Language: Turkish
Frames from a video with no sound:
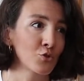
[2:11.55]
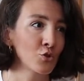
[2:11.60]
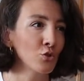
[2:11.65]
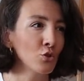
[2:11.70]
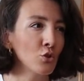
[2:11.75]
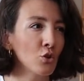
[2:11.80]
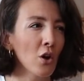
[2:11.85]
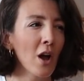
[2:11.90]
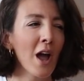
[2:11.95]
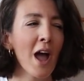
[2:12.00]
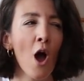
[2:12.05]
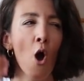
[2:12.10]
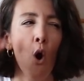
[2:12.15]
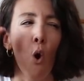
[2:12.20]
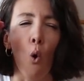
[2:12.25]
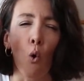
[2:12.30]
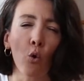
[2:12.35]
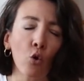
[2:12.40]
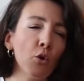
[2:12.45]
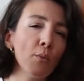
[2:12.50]
Çünkü
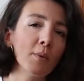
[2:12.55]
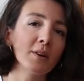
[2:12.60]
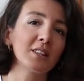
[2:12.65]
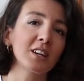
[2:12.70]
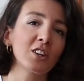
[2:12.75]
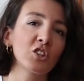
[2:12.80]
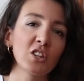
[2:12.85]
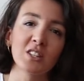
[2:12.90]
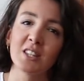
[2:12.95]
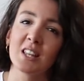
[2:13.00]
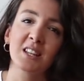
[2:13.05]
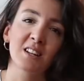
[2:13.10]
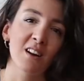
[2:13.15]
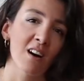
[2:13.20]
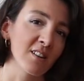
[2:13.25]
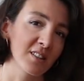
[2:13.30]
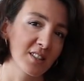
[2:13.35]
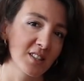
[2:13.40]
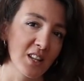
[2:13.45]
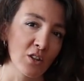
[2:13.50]
okumadıkça seni
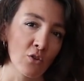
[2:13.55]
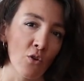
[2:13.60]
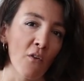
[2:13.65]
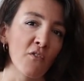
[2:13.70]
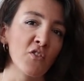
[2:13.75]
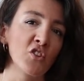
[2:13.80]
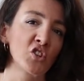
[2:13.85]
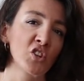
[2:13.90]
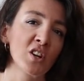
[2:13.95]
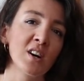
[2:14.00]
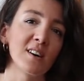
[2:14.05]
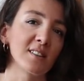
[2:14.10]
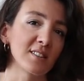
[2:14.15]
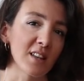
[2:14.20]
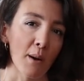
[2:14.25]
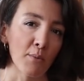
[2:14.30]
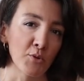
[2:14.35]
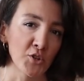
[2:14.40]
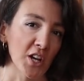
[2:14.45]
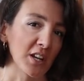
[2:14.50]
rahatsız ediyor. Vicdan
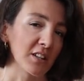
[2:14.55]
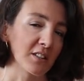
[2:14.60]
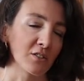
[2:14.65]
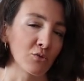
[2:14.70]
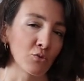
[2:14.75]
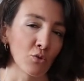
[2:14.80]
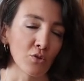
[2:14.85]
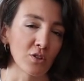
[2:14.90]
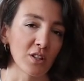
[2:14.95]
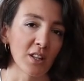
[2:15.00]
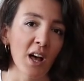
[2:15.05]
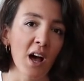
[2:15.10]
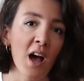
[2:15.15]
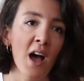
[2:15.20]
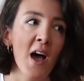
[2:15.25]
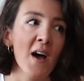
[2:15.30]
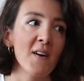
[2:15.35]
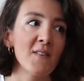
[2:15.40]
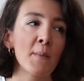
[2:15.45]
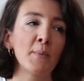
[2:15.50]
azabı çektirtiyor sana
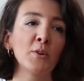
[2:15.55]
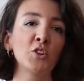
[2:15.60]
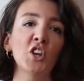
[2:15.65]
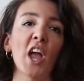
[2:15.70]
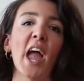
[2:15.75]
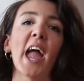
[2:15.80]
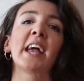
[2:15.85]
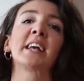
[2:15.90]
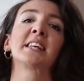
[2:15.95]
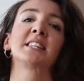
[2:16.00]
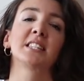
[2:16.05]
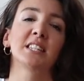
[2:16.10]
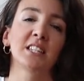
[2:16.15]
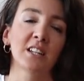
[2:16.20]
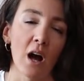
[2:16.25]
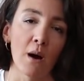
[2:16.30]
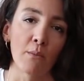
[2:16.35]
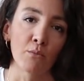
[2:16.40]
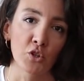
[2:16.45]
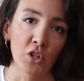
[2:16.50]
ve bir şey
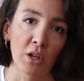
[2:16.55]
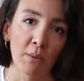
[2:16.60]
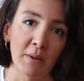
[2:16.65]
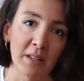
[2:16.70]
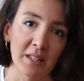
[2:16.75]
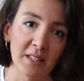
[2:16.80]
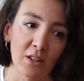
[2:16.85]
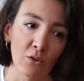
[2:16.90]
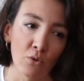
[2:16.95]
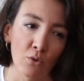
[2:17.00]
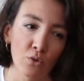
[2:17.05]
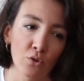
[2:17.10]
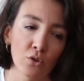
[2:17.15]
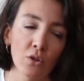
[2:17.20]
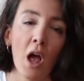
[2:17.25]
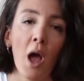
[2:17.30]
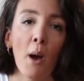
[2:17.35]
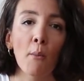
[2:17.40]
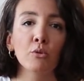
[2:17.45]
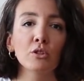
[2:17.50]
eksik kalmış gibi
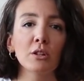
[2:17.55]
hissediyorsun.